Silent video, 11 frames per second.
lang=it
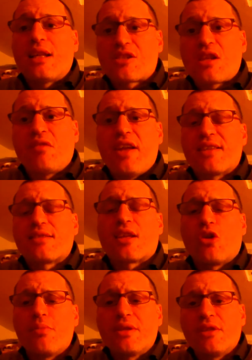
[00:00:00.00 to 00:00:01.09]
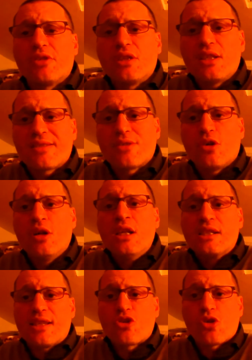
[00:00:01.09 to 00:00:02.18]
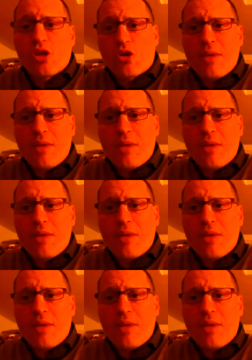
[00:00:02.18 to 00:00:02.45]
la salvezza, era l'obiettivo di inizio stagione,